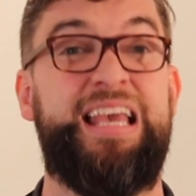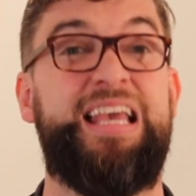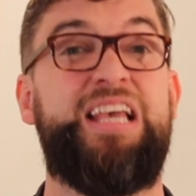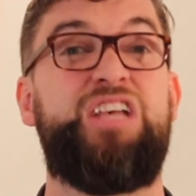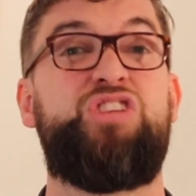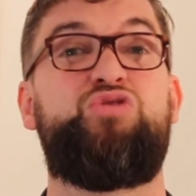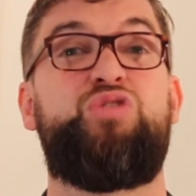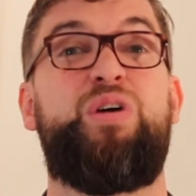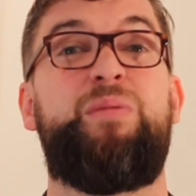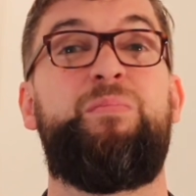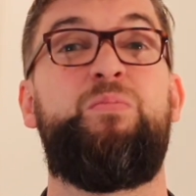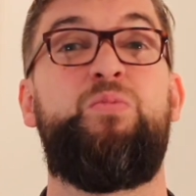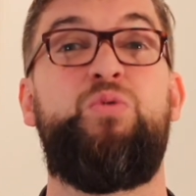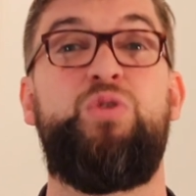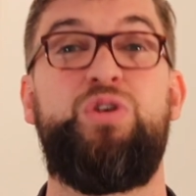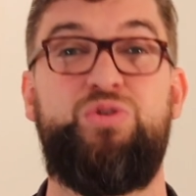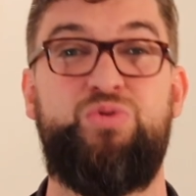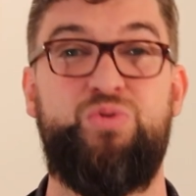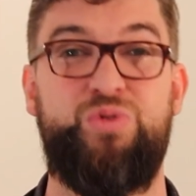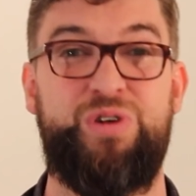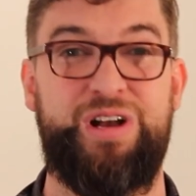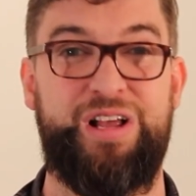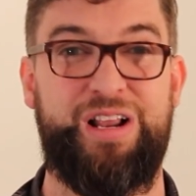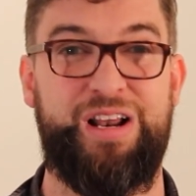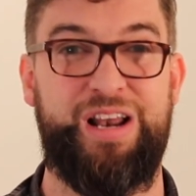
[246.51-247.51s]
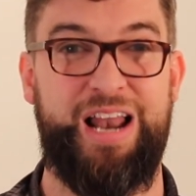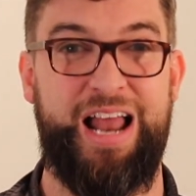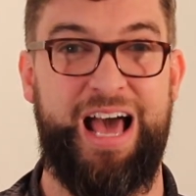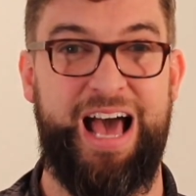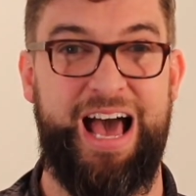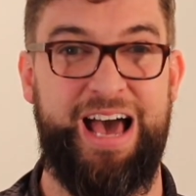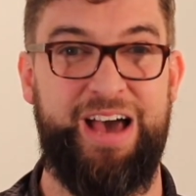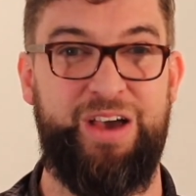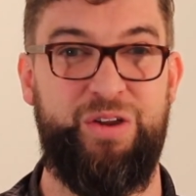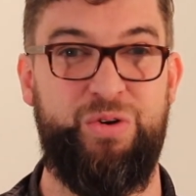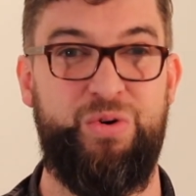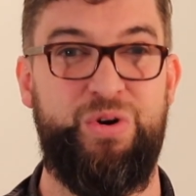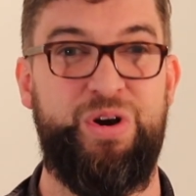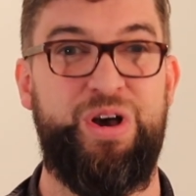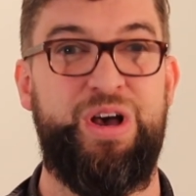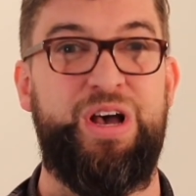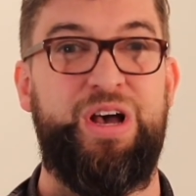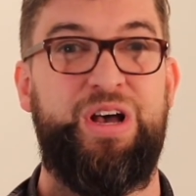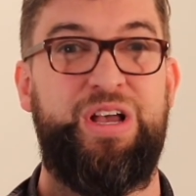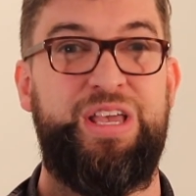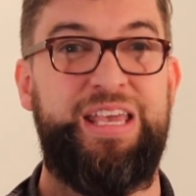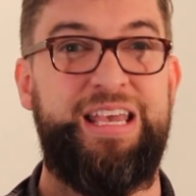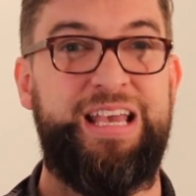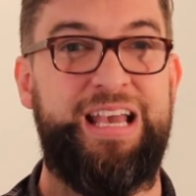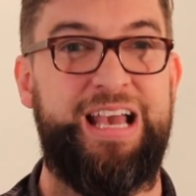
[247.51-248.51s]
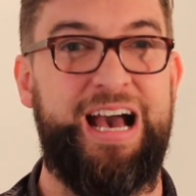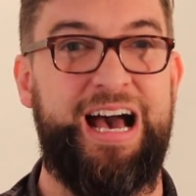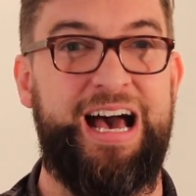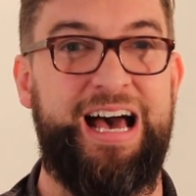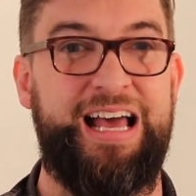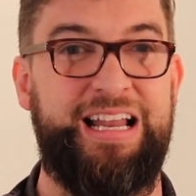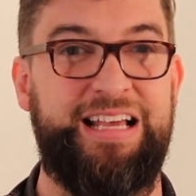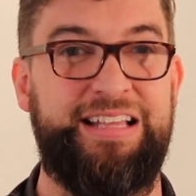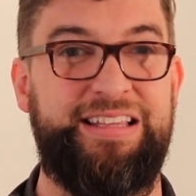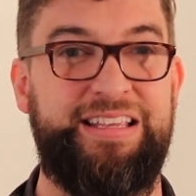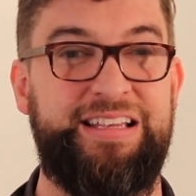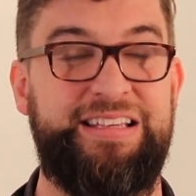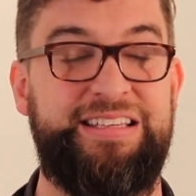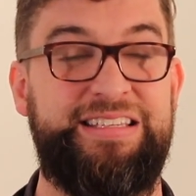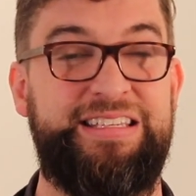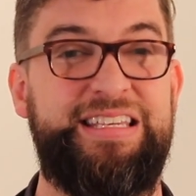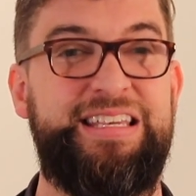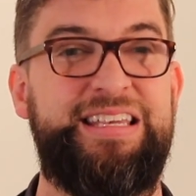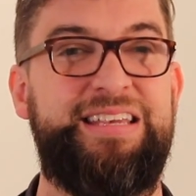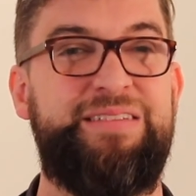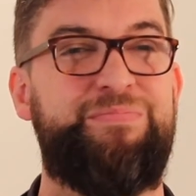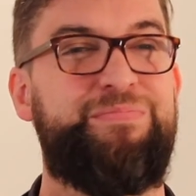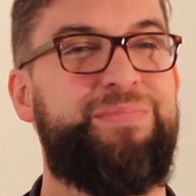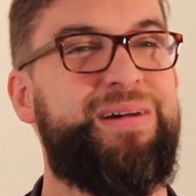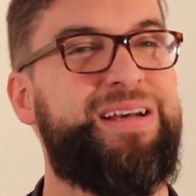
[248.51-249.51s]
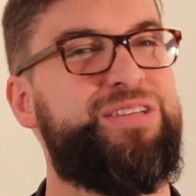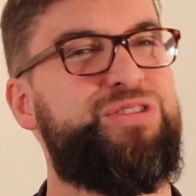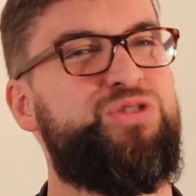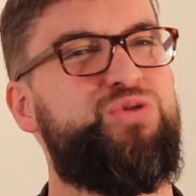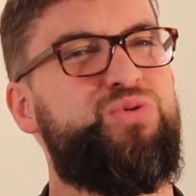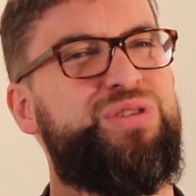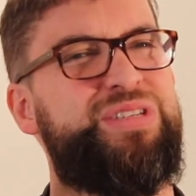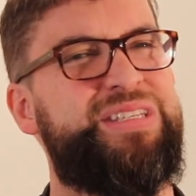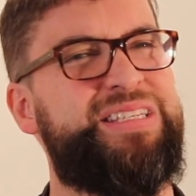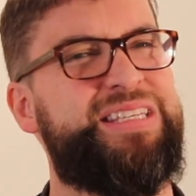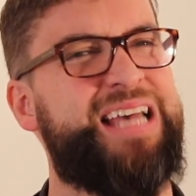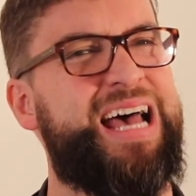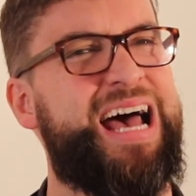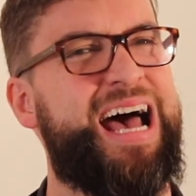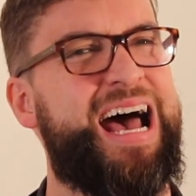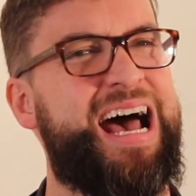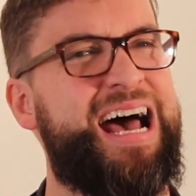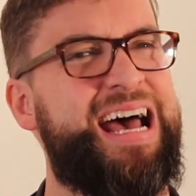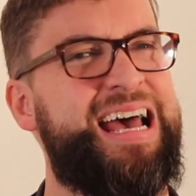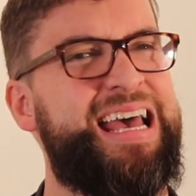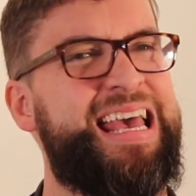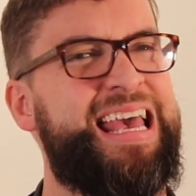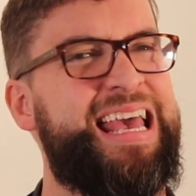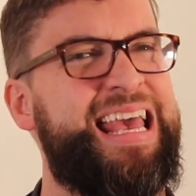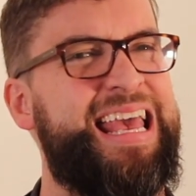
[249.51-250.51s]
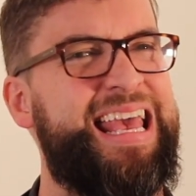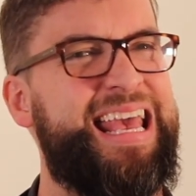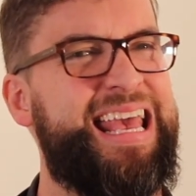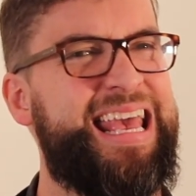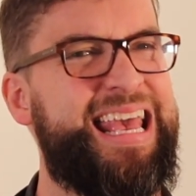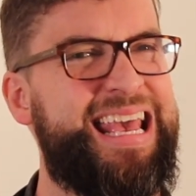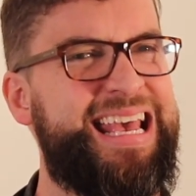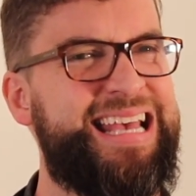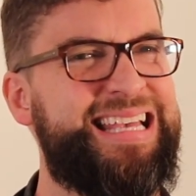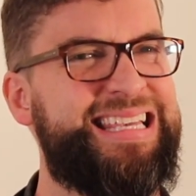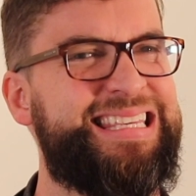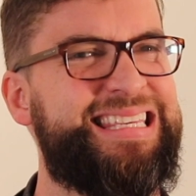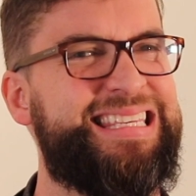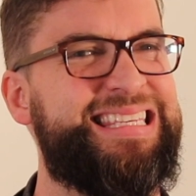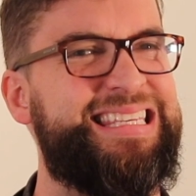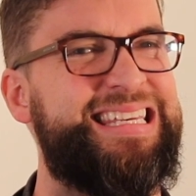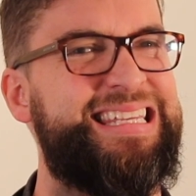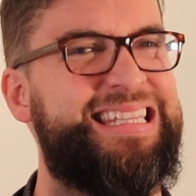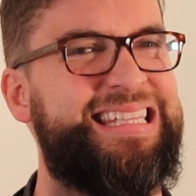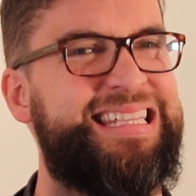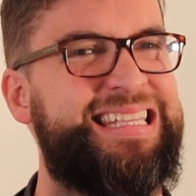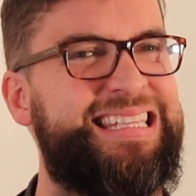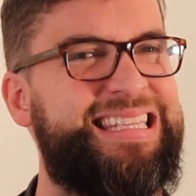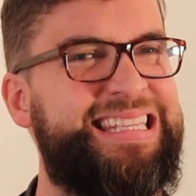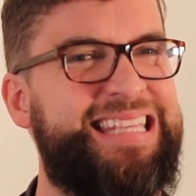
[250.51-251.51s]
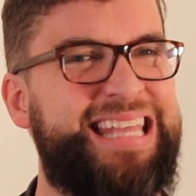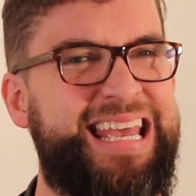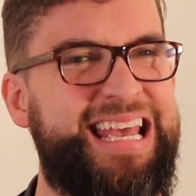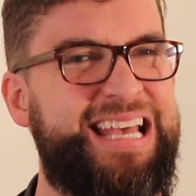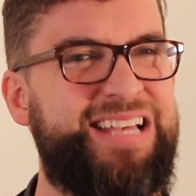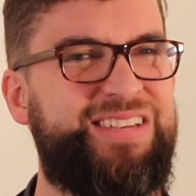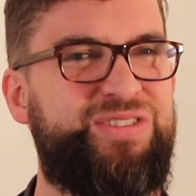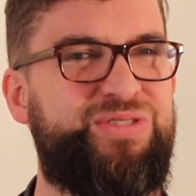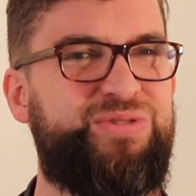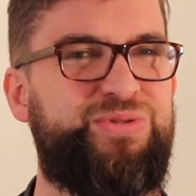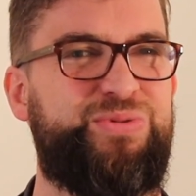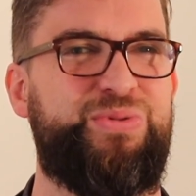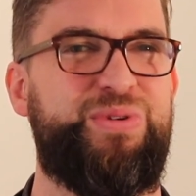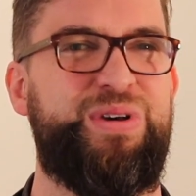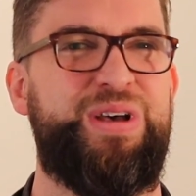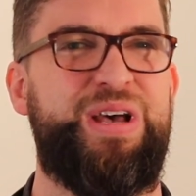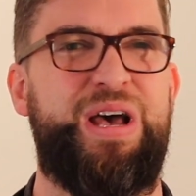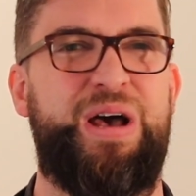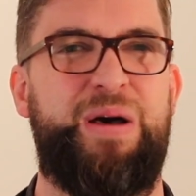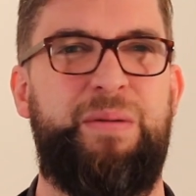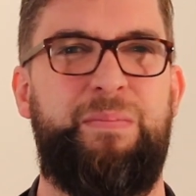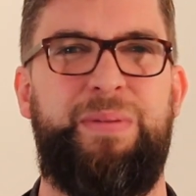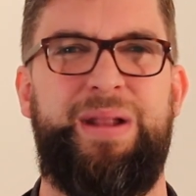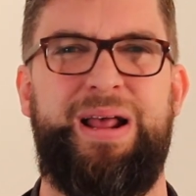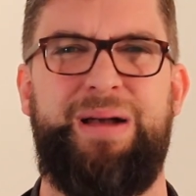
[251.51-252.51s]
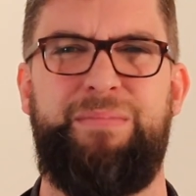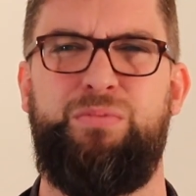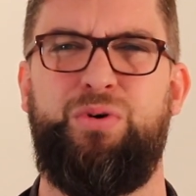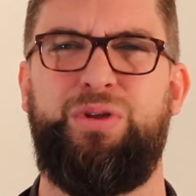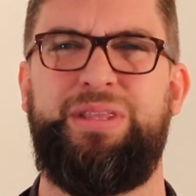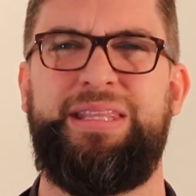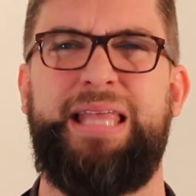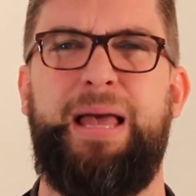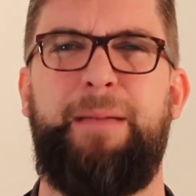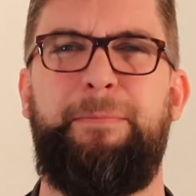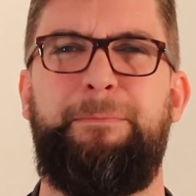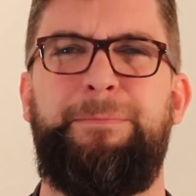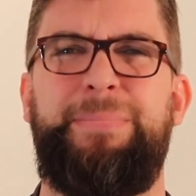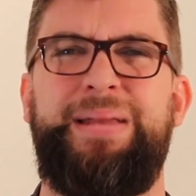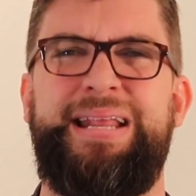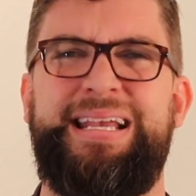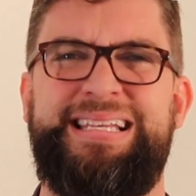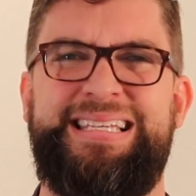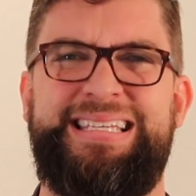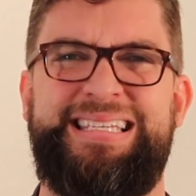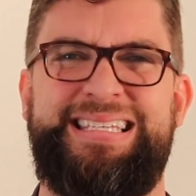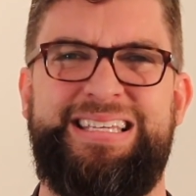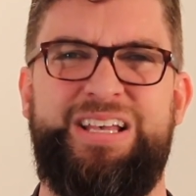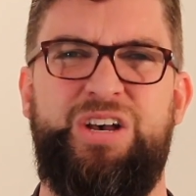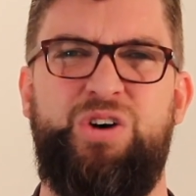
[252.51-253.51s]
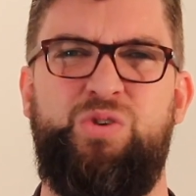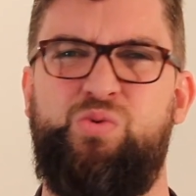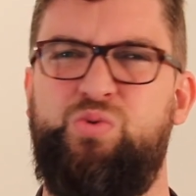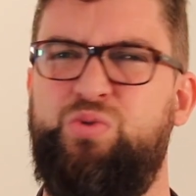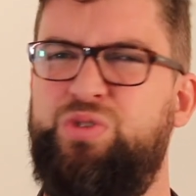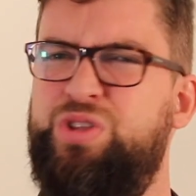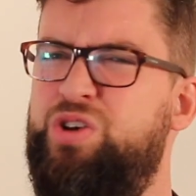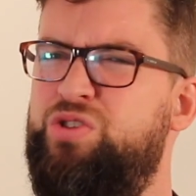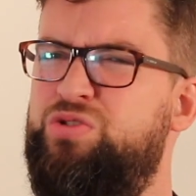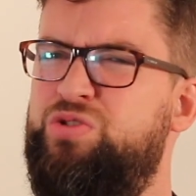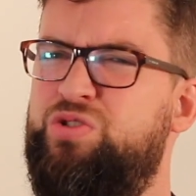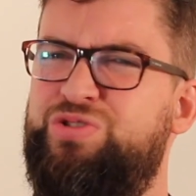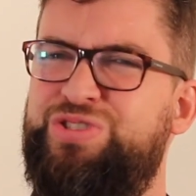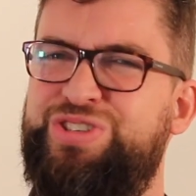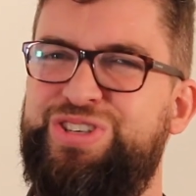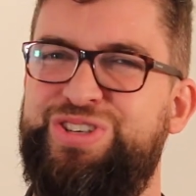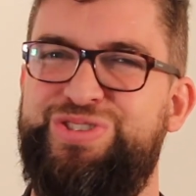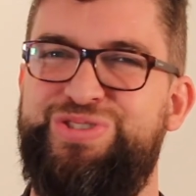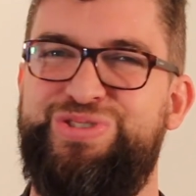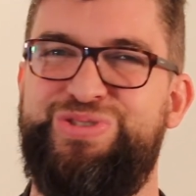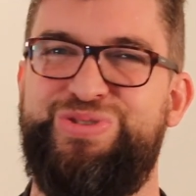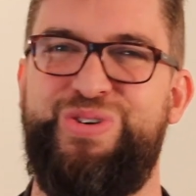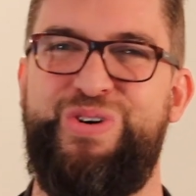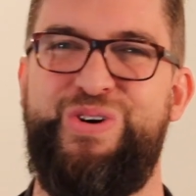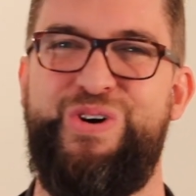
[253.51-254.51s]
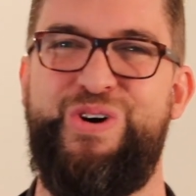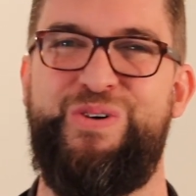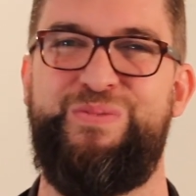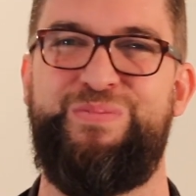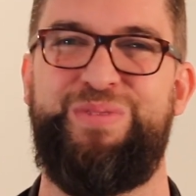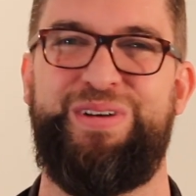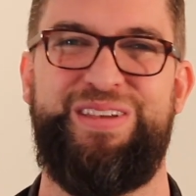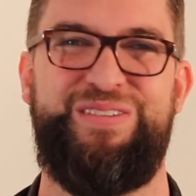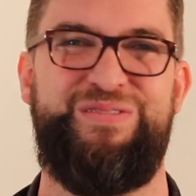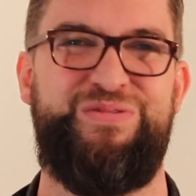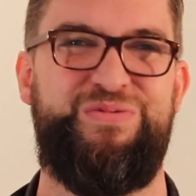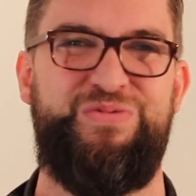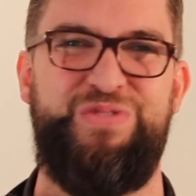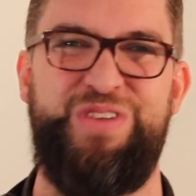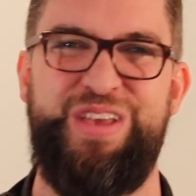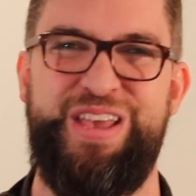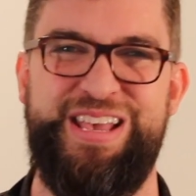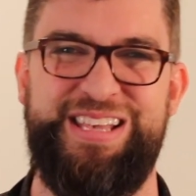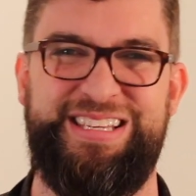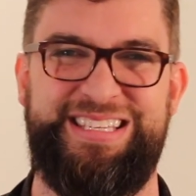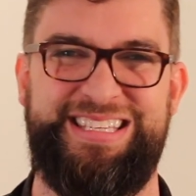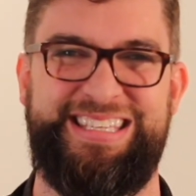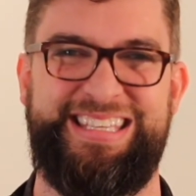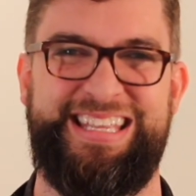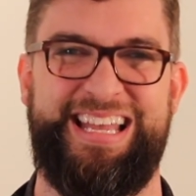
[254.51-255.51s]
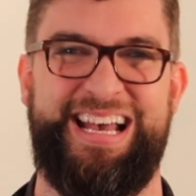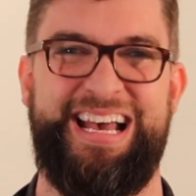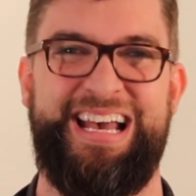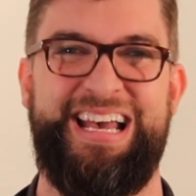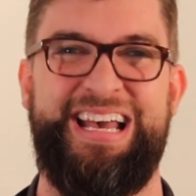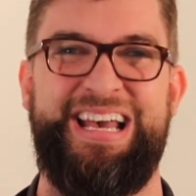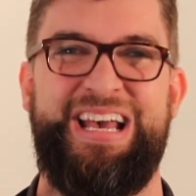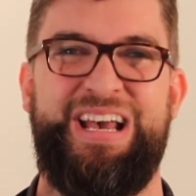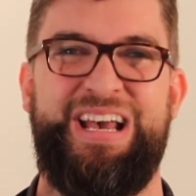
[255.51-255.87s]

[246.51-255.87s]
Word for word: Isso é muito claro em Gálatas, mas usar esse texto para botar pressão. Com Deus não se zomba, e vista,